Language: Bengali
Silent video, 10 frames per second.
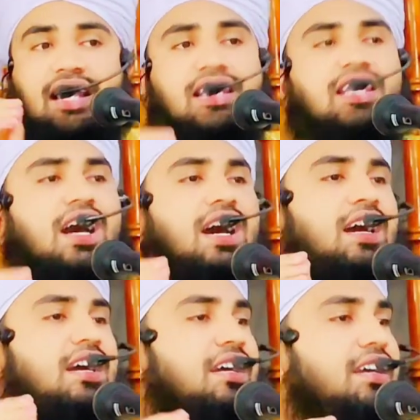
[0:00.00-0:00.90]
আল্লাহ
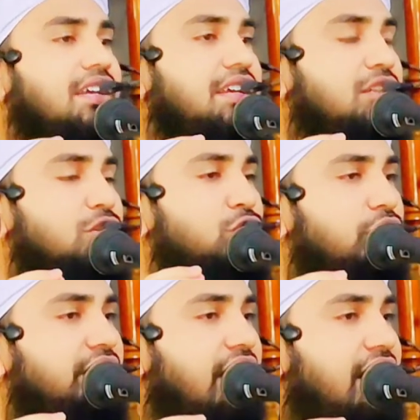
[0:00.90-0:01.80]

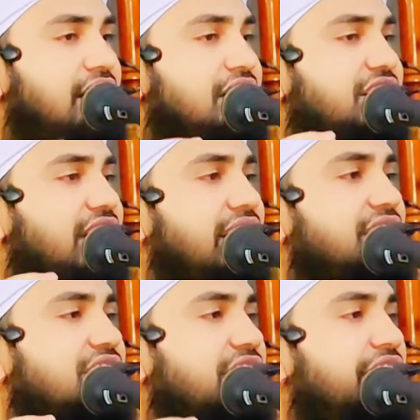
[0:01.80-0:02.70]
দুনিয়ার সাত
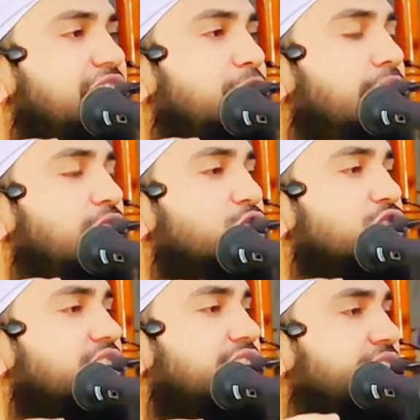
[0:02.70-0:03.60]
শ্রেণীর
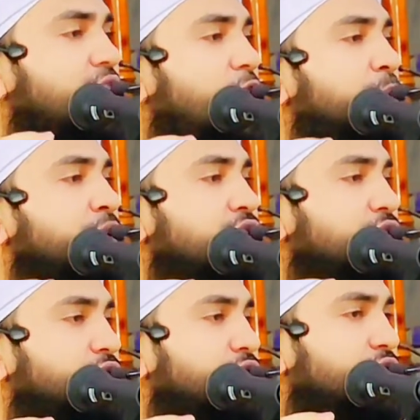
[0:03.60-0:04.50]
মানুষদেরকে
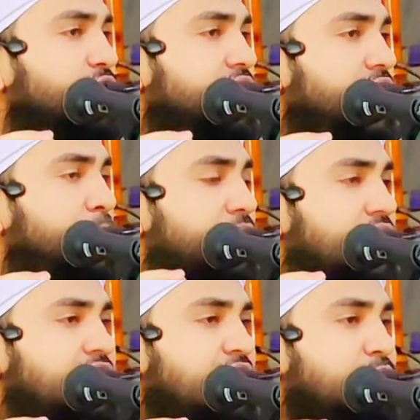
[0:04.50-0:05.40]
অপছন্দ করেন আমরা
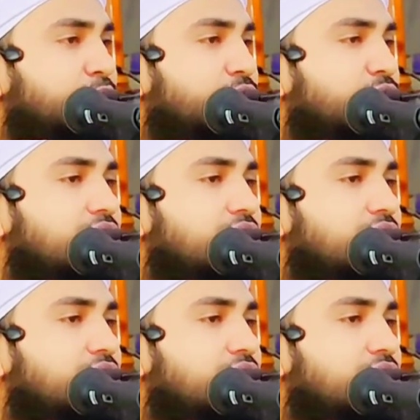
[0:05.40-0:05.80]
জানব